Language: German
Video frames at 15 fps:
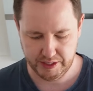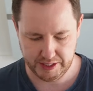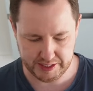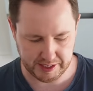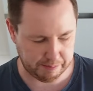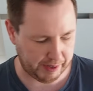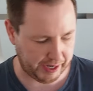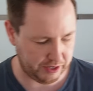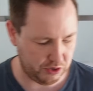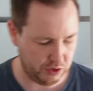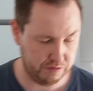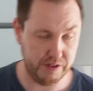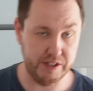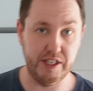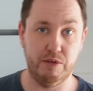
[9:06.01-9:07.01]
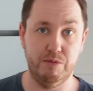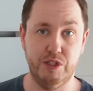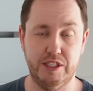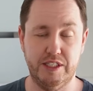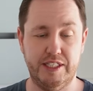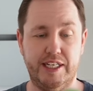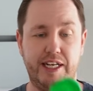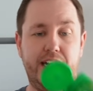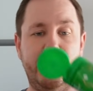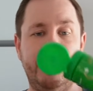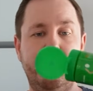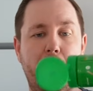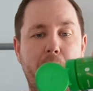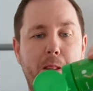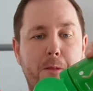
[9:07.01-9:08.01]
ist ja mein Löffel, darum ist es
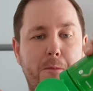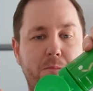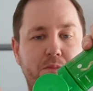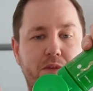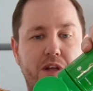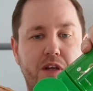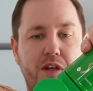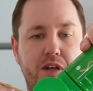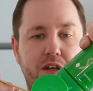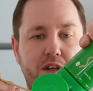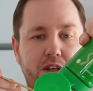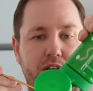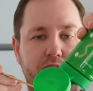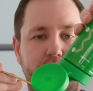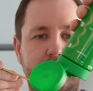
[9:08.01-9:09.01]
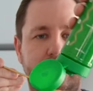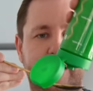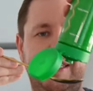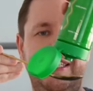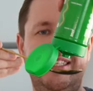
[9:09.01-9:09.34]
egal. Wie gesagt, die